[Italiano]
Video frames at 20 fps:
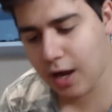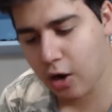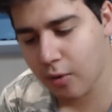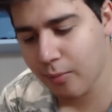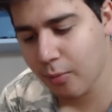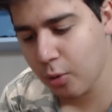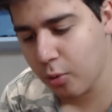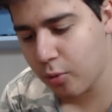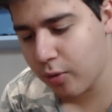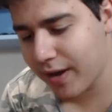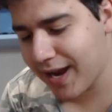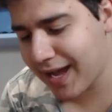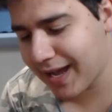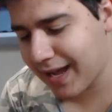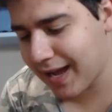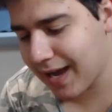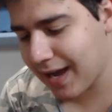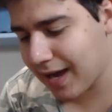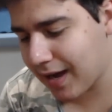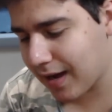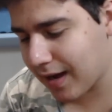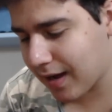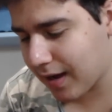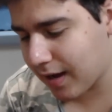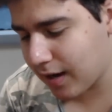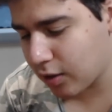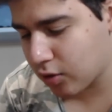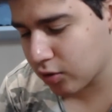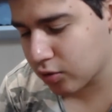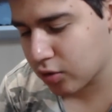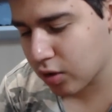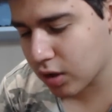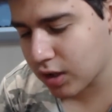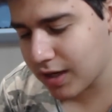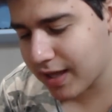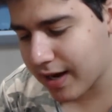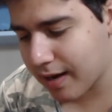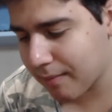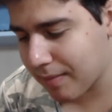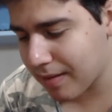Ah, comunque, raga, il
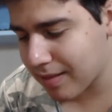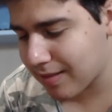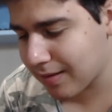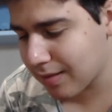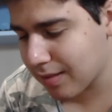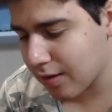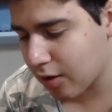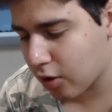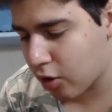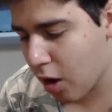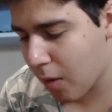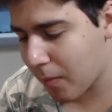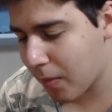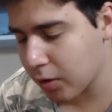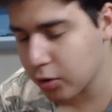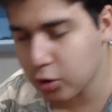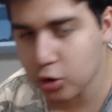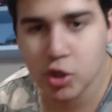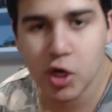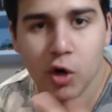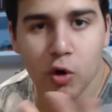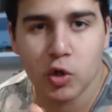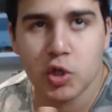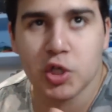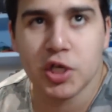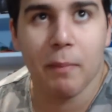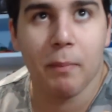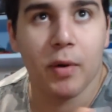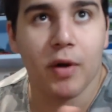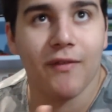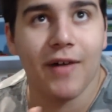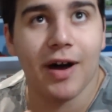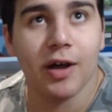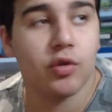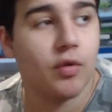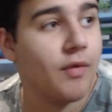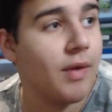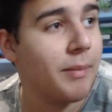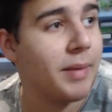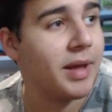controller è abbastanza comodo. Cioè, l'ho già
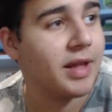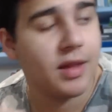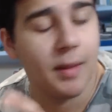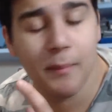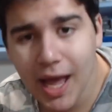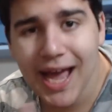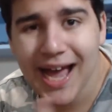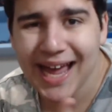provato, ovviamente.